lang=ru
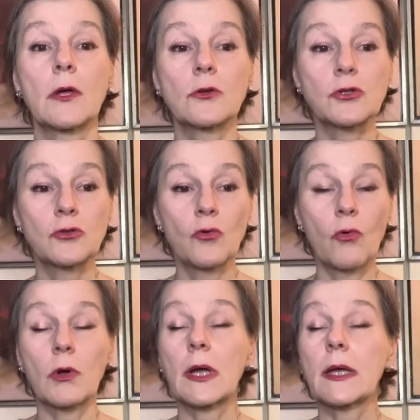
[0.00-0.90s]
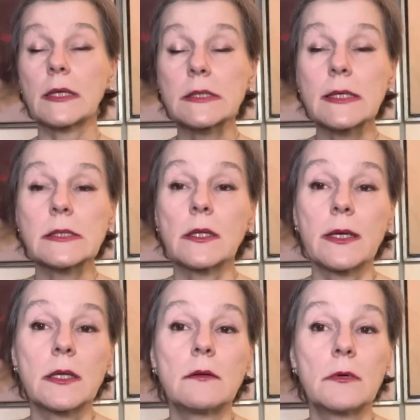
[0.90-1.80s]
что, как я сказала,
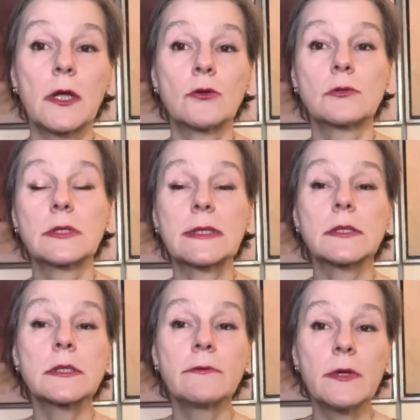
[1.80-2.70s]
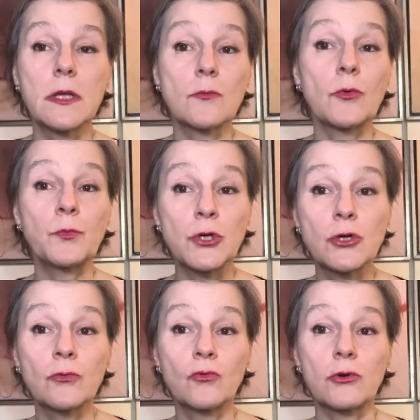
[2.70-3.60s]
они являются звеньями
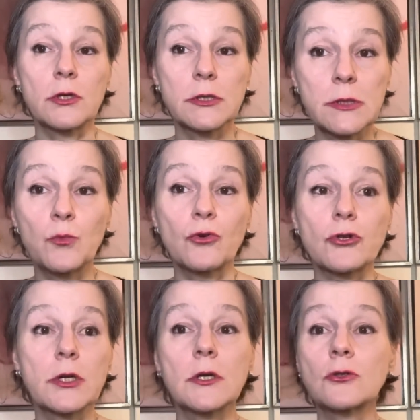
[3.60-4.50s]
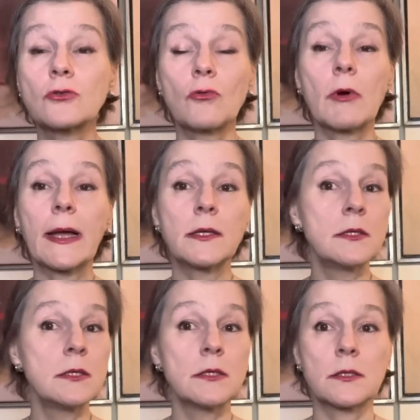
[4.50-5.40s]
пищевой цепочки, что
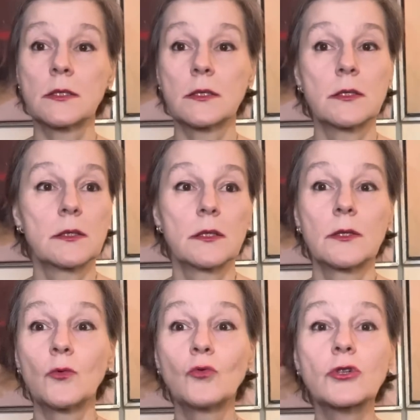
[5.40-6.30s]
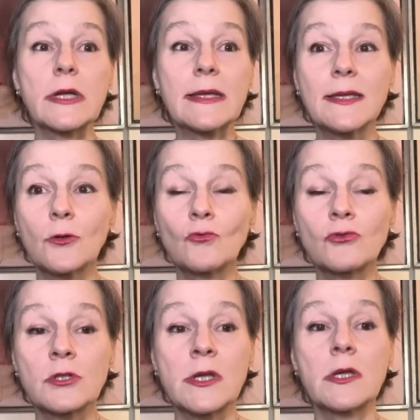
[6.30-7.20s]
они уже не
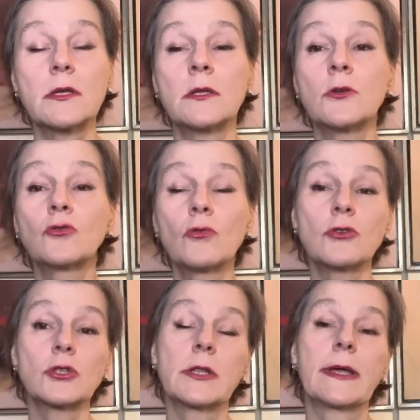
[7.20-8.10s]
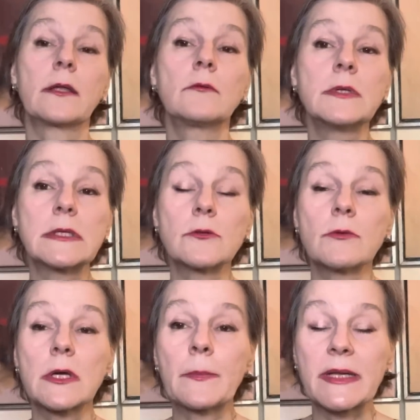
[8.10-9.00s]
нужны, никто не желает видеть в
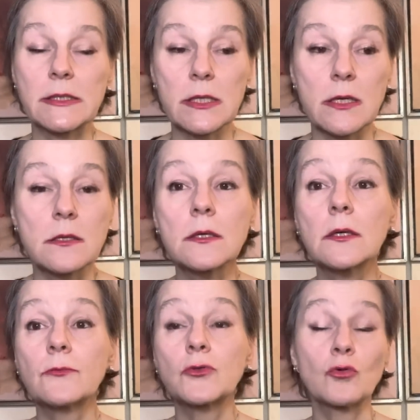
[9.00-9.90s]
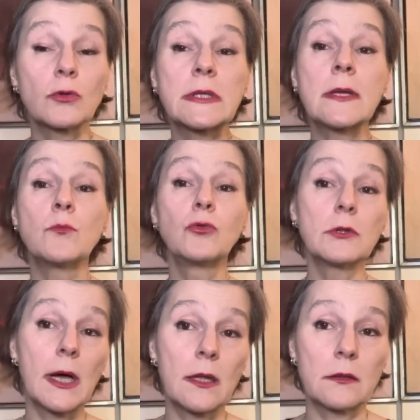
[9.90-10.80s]
них посредников, что
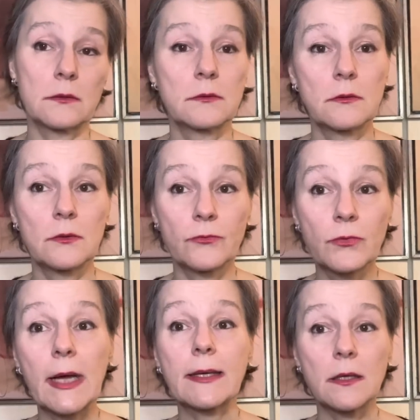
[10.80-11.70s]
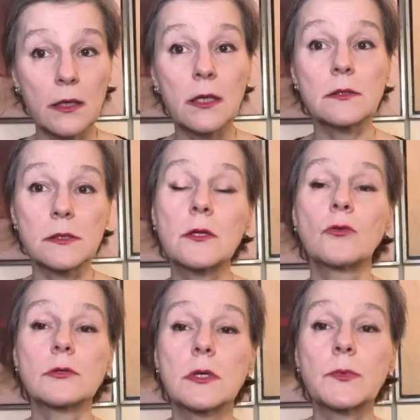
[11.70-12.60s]
трибунал в Гаге – это
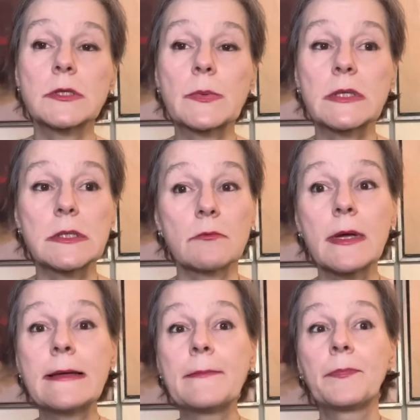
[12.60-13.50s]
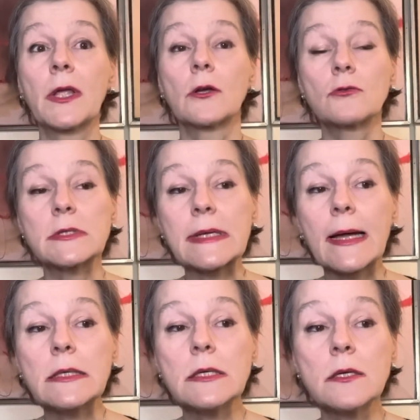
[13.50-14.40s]
серьезная перспектива, а, то есть
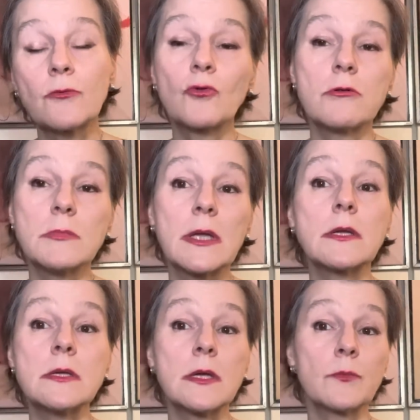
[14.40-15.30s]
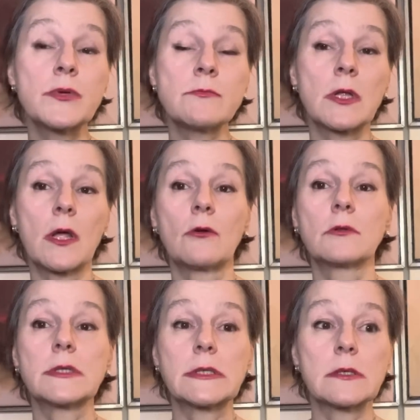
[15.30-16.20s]
они ни в коей мере не
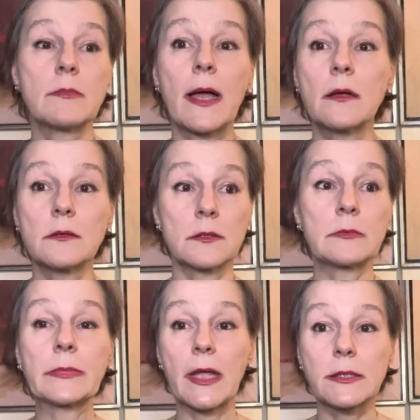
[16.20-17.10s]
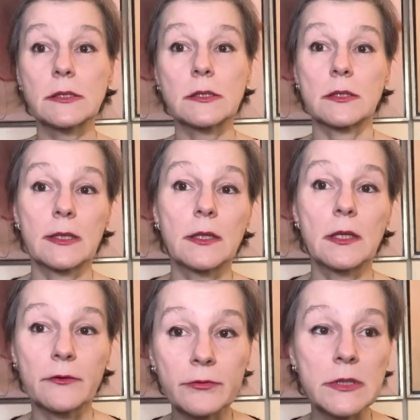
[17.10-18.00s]
примеряют на себя э, платье
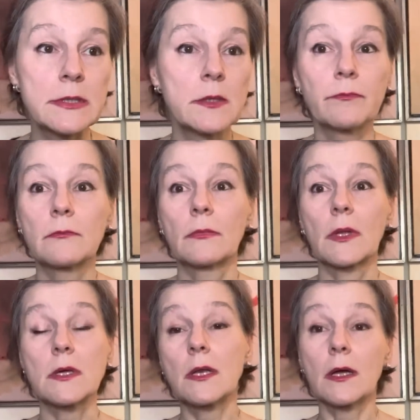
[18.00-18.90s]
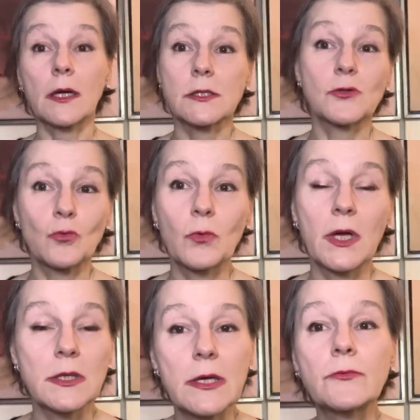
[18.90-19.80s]
Каддафи или костюм
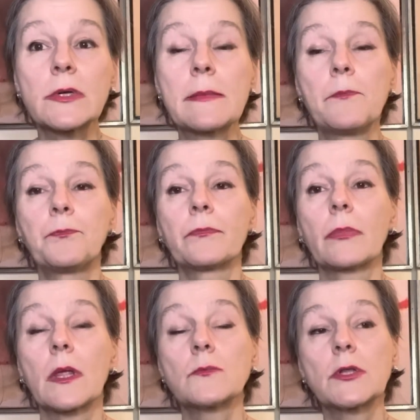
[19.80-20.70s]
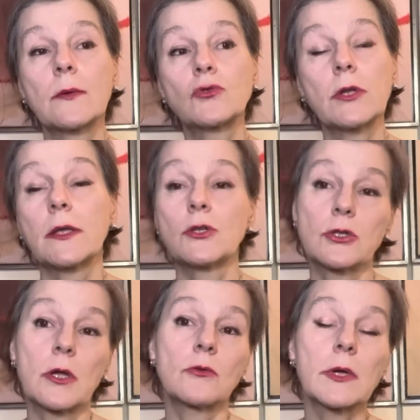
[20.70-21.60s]
Каддафи, потому что они
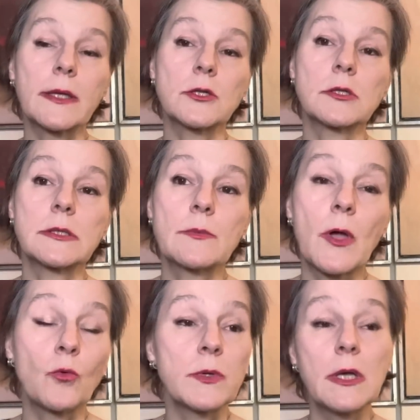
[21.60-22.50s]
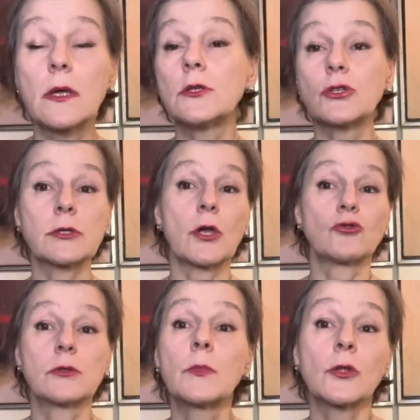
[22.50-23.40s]
считают, конечно, себя умнее, они
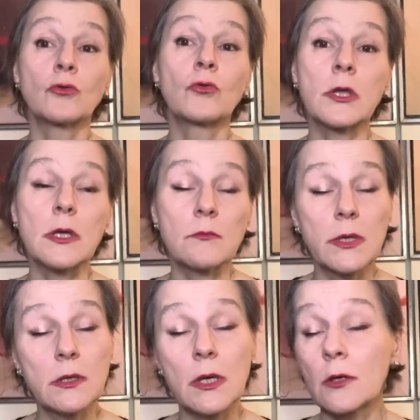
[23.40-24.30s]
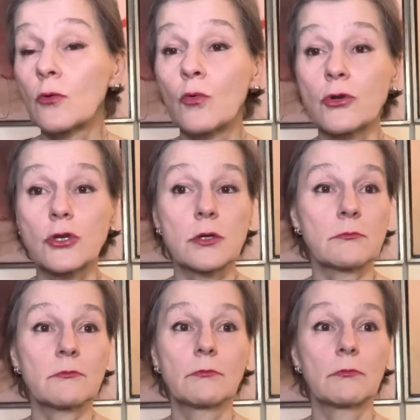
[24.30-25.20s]
считают себя другими, и это
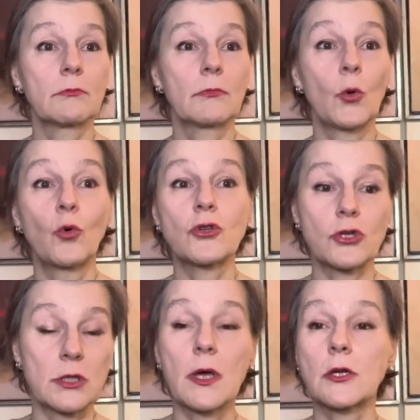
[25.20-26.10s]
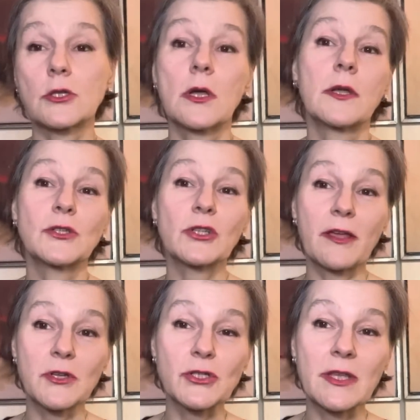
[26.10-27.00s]
очень очень даже
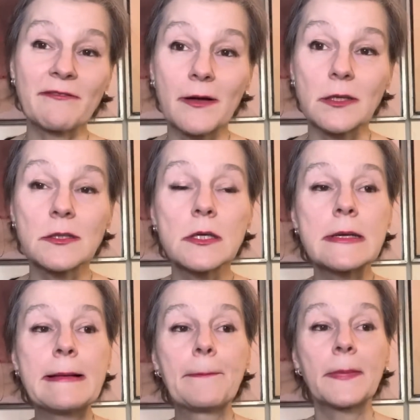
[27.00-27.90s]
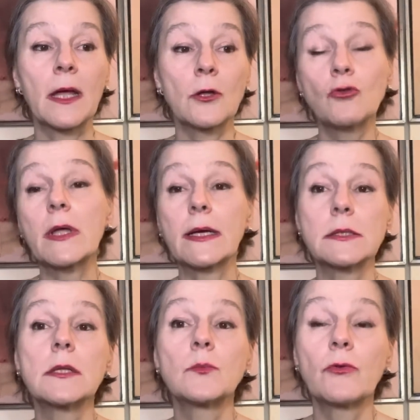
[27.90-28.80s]
человеческий фактор. А, но я
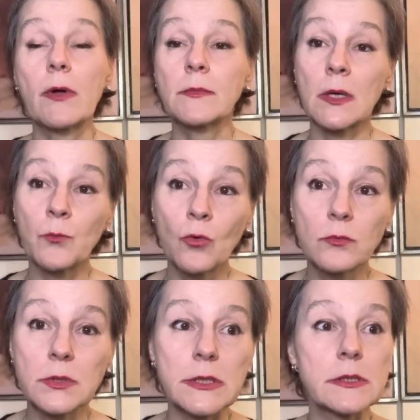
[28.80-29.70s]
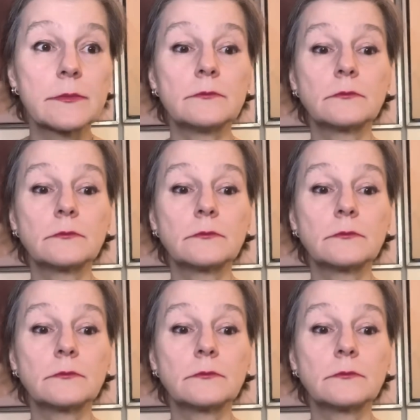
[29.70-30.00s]
хотела бы вам напомнить